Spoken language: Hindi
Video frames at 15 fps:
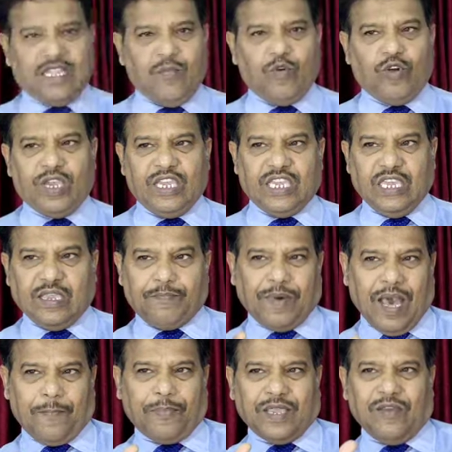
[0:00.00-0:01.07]
खत्म हो गई कि
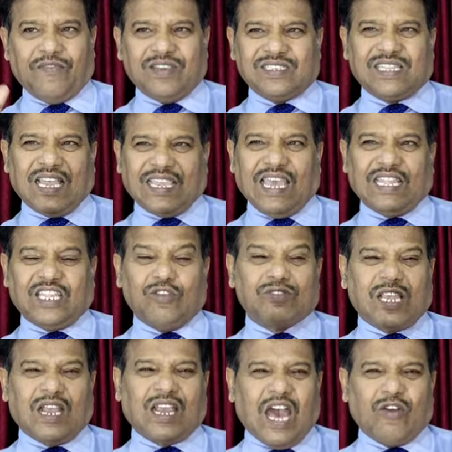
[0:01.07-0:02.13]
पाप की व्यवस्था क्या थी
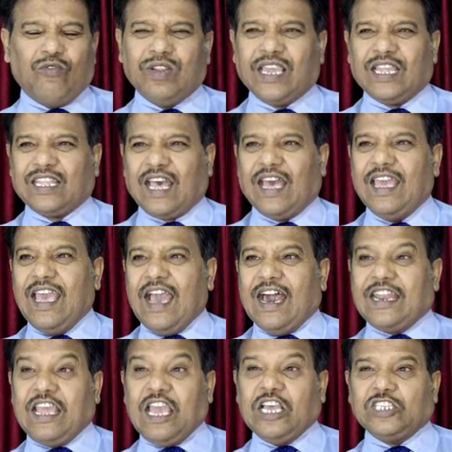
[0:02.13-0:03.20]
उसका कानून क्या था
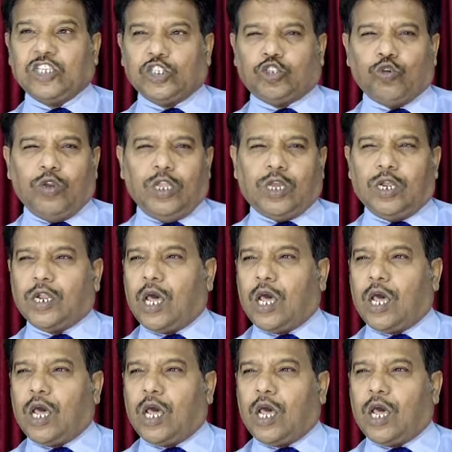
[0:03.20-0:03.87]
अरे ऐसे चोरी